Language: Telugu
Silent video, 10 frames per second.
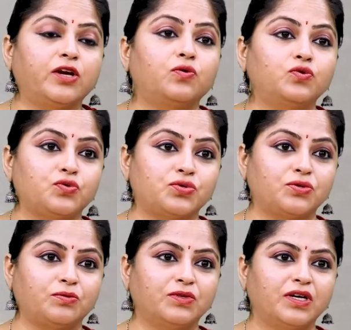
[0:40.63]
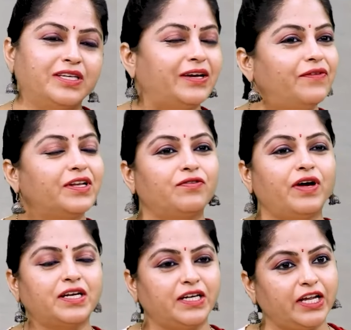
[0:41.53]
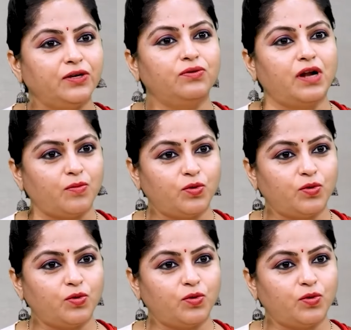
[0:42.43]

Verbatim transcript: ఎక్కువ చూస్తున్నాం ఎవరికి వారికి నేను నా